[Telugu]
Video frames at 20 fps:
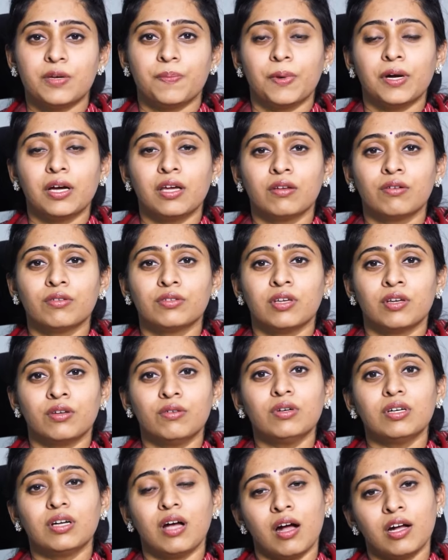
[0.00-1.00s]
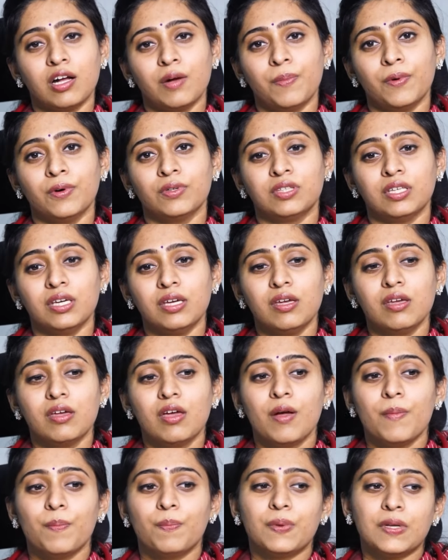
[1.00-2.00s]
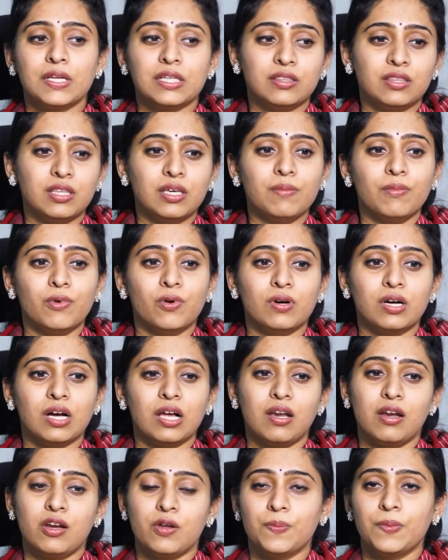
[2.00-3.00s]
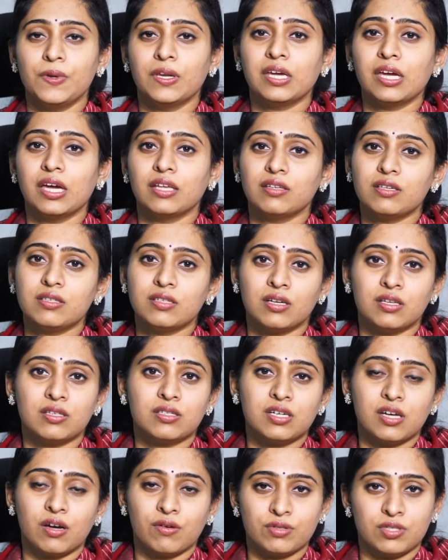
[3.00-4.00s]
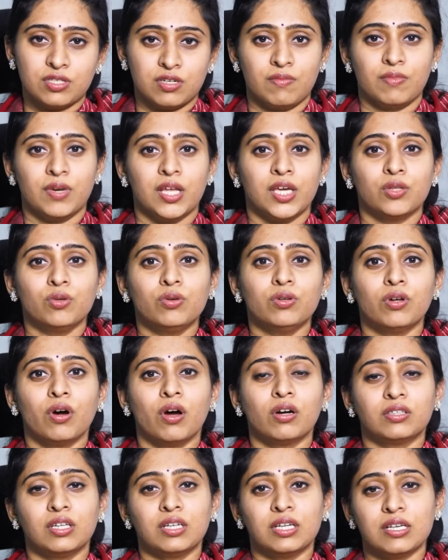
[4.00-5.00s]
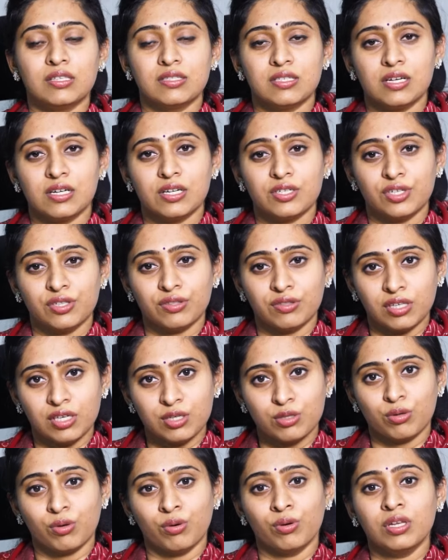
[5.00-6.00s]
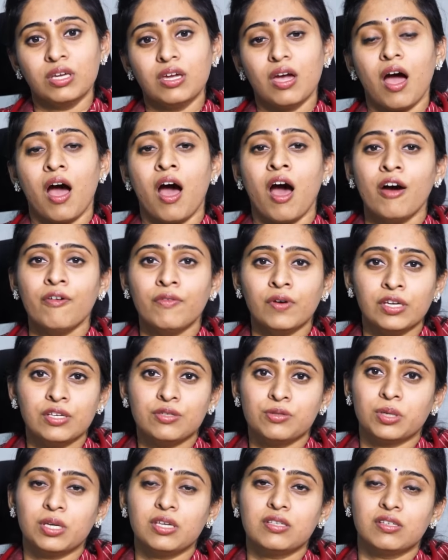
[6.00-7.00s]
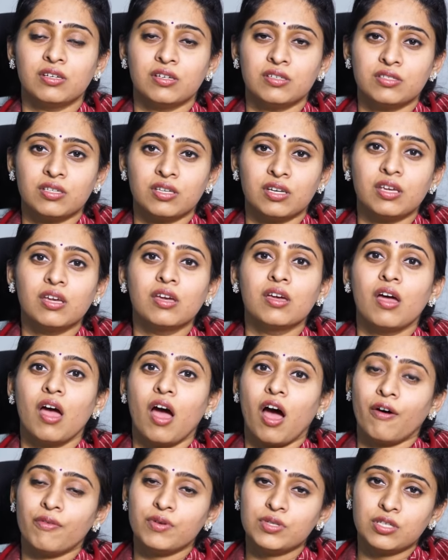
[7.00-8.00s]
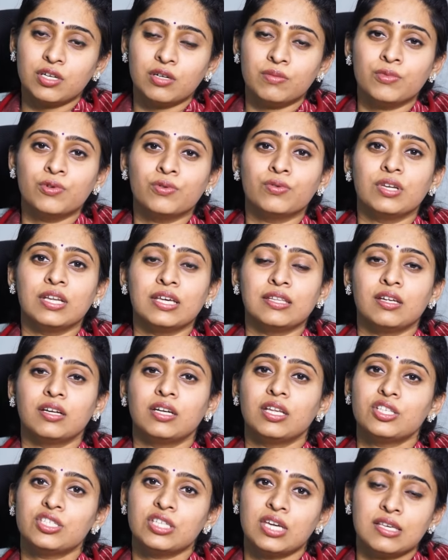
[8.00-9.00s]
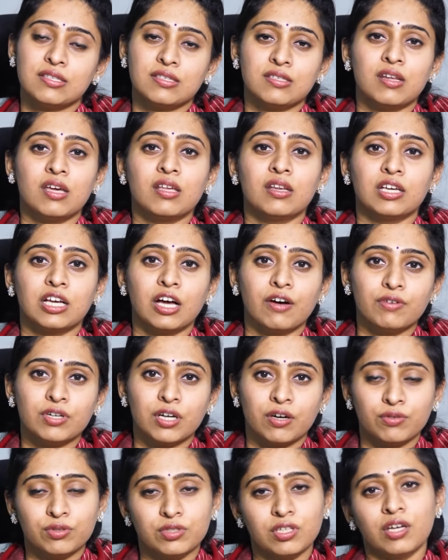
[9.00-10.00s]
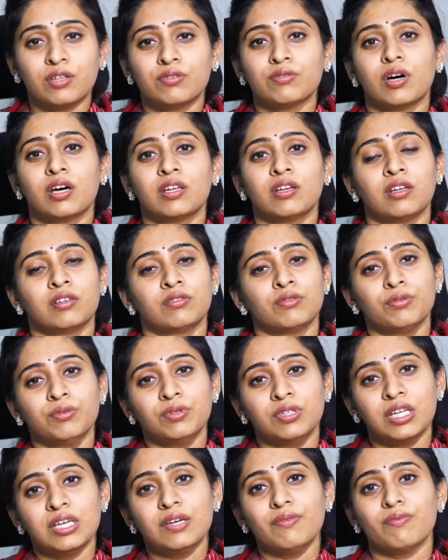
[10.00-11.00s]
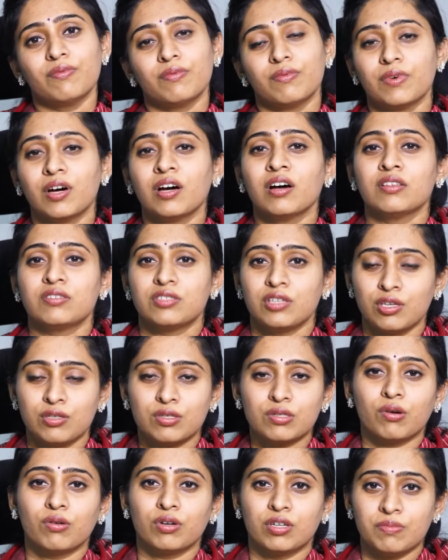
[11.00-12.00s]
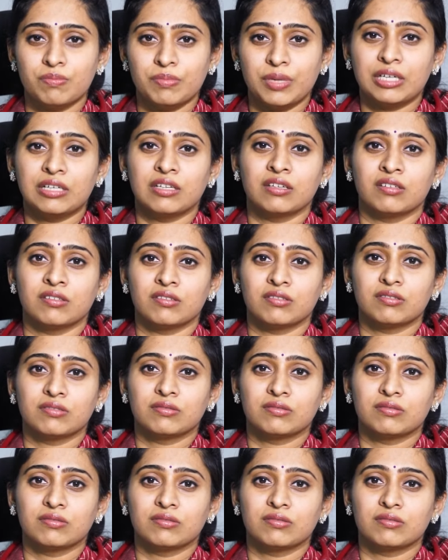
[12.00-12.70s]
చెప్పగలుగుతారు కాకపోతే ప్రతి మోకాల నొప్పులకి అయితే సర్జరీ అవసరం లేదు డాక్టర్ కన్సల్టేషన్ తీసుకొని ఆ వయసుకి సర్జరీ అవసరము లేదంటే చేసినా రికవర్ అవుతారు అని అనుకుంటే చేయించుకోవడం బెటర్